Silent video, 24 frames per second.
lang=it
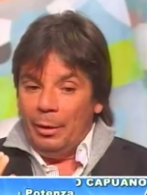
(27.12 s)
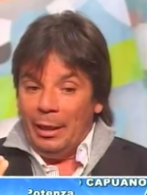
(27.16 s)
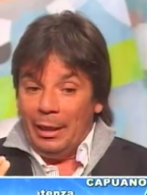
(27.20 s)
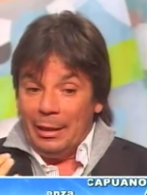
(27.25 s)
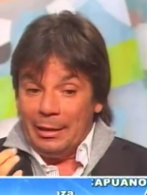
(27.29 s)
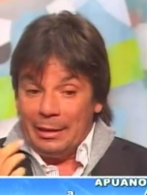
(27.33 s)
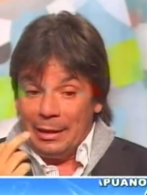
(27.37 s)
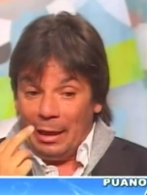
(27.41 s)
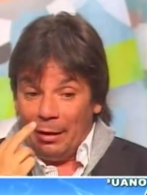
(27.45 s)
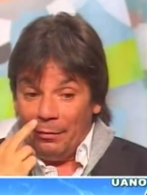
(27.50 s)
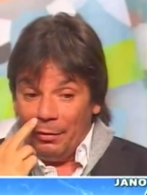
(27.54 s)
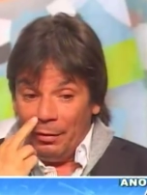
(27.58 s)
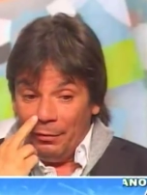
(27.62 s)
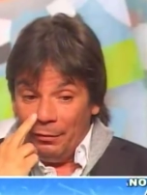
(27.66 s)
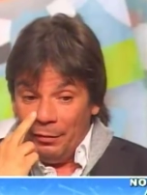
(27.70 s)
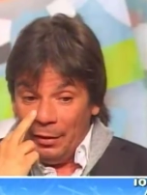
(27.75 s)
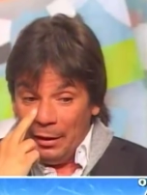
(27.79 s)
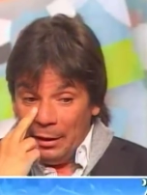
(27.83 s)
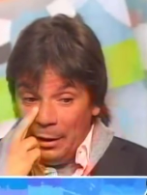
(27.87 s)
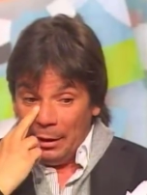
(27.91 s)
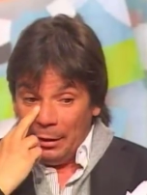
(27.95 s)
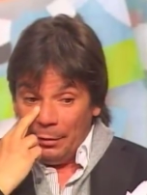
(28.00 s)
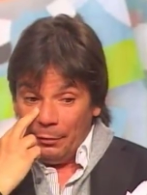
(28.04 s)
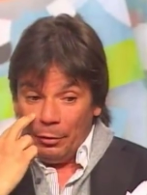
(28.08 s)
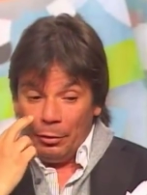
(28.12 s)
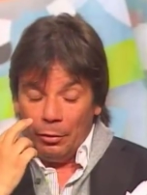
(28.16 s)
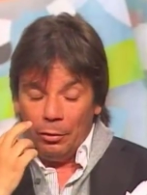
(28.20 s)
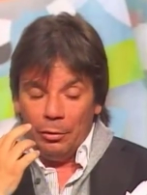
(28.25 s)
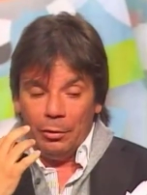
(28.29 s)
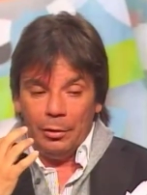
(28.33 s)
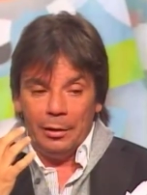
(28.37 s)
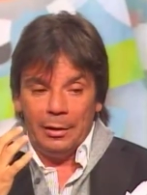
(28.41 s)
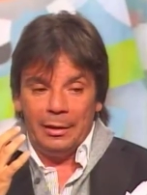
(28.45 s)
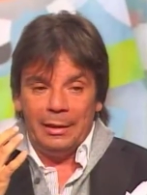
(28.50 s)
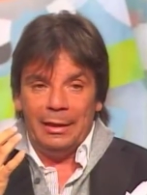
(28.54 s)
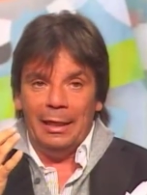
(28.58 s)
mi alzavo e
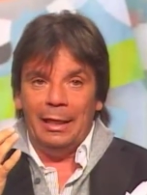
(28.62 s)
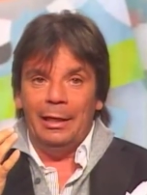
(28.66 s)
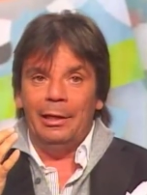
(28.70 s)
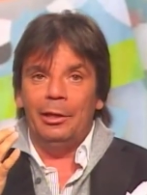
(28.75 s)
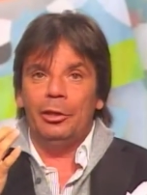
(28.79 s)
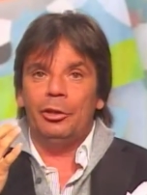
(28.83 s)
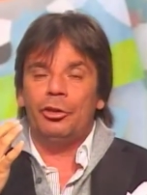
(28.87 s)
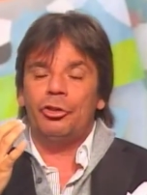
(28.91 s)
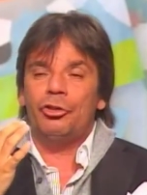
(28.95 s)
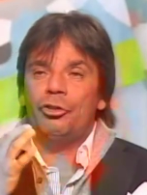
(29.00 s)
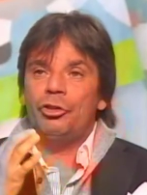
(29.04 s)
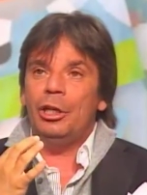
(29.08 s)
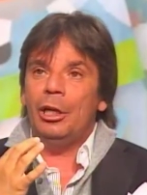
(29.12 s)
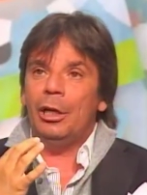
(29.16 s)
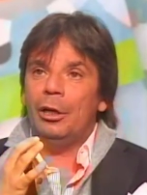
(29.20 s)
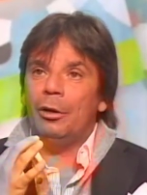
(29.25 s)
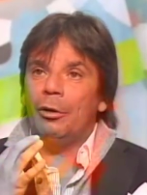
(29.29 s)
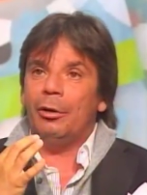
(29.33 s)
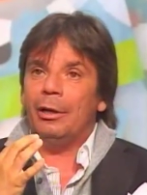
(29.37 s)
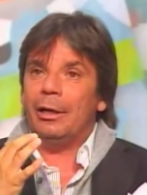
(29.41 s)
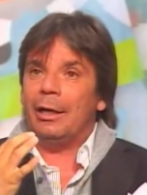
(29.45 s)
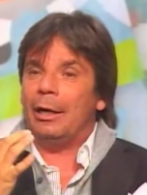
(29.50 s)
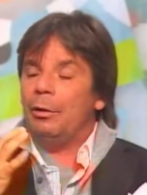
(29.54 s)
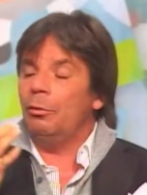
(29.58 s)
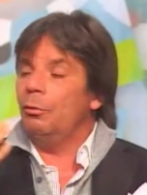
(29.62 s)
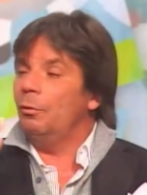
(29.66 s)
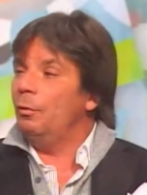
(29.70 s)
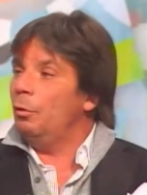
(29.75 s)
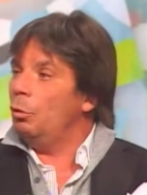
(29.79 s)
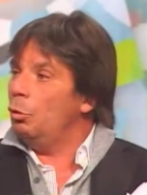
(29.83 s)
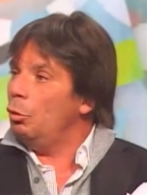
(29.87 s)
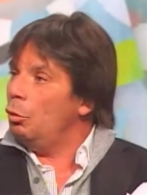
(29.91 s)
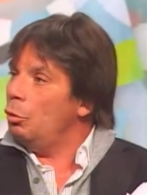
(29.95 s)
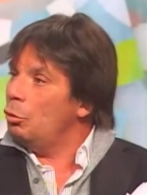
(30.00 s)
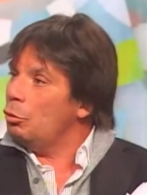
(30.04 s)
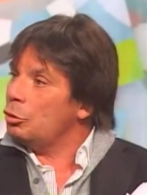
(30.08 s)
vedevo se il cielo era
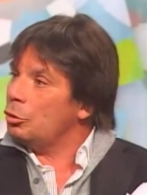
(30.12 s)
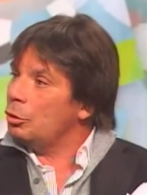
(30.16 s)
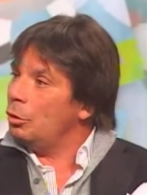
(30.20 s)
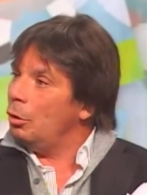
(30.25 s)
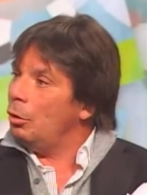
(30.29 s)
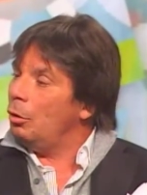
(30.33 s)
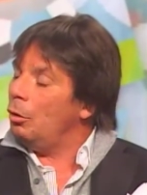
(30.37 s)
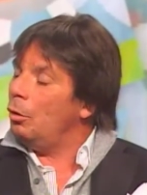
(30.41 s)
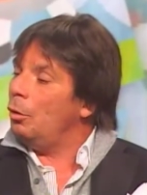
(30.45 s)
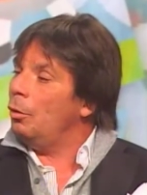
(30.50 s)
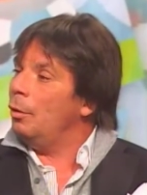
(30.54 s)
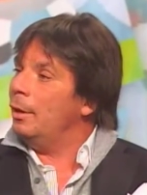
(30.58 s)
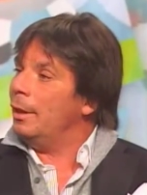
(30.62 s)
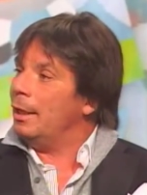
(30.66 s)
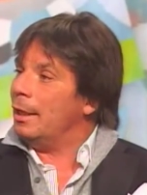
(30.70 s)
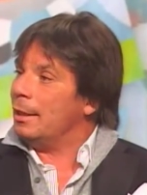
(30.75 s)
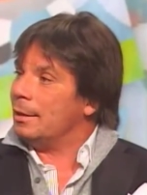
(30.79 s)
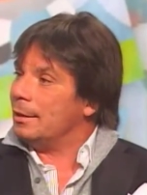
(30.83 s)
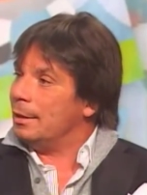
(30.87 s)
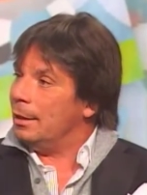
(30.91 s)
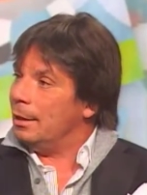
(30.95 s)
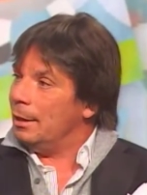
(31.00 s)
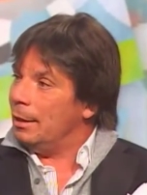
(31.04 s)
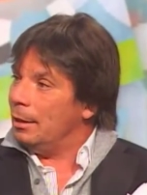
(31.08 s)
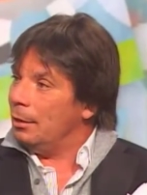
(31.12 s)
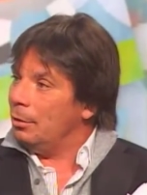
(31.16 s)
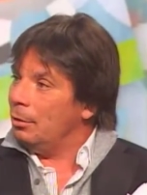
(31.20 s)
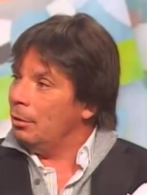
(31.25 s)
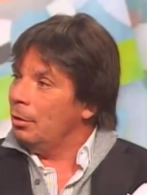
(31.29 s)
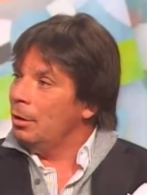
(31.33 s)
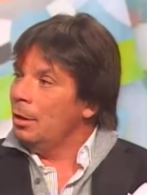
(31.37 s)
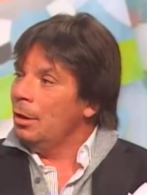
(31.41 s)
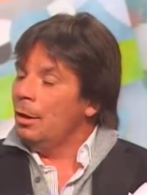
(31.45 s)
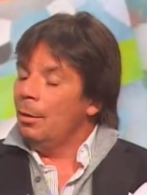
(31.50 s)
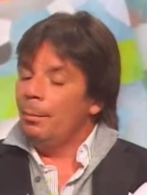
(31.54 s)
nuvoloso o era sereno,